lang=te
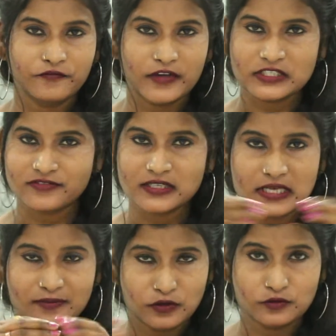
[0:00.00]
ఫేస్
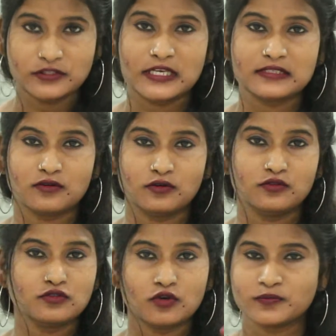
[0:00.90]
వాష్ ఏం యూస్
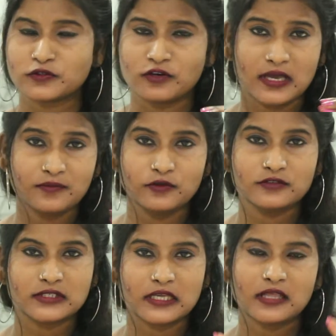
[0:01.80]
చేసుకోదు సోప్స్ కూడా ఏం
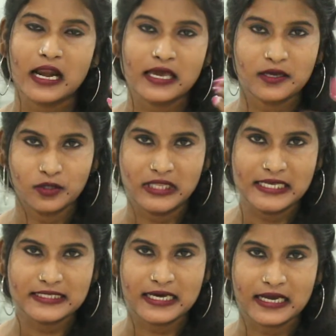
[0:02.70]
యూస్ చేయదు అలాగే
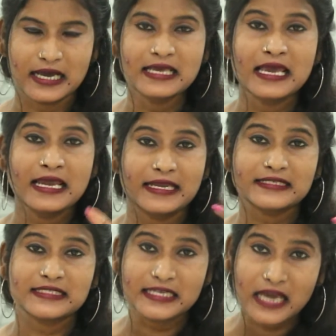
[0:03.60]
వదిలేసాక
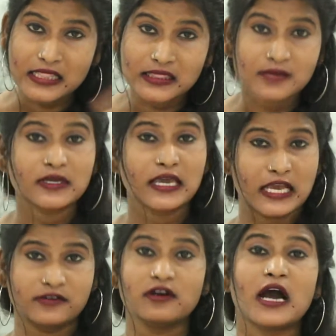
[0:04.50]
నెక్స్ట్ ఇంకా అందం
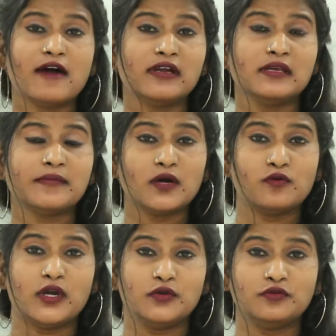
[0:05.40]
ఇంకా ఎక్కువ కావాలి
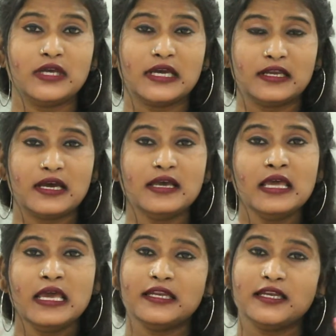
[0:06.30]
మాకు అనుకుంటే కనుక
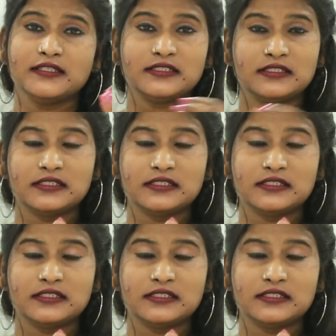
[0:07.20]
నేను